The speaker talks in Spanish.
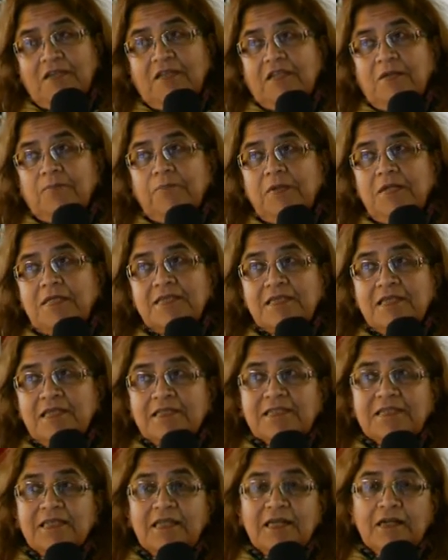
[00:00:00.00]
Después
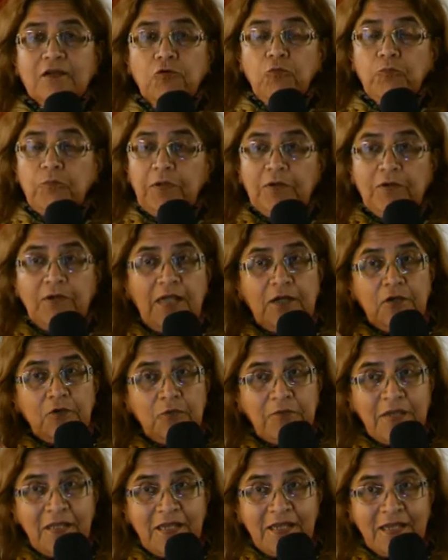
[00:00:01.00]
se recuperó la
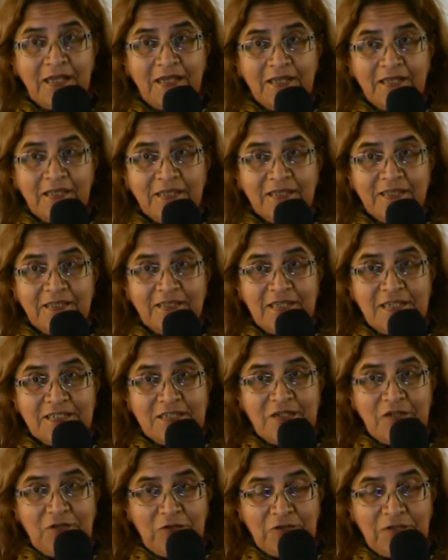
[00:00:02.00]
novena del
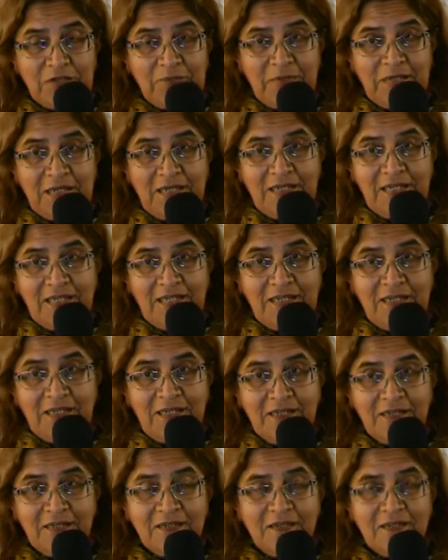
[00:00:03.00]
Señor de
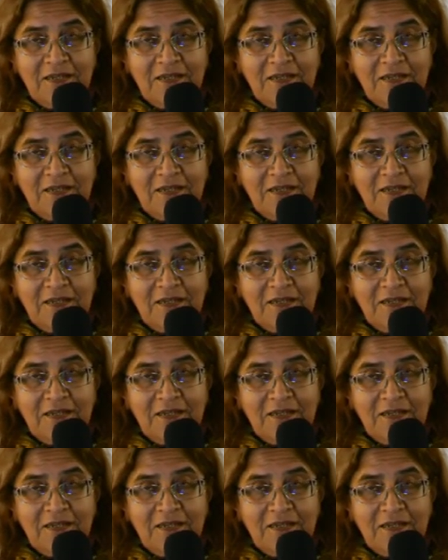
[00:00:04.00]
Mailín,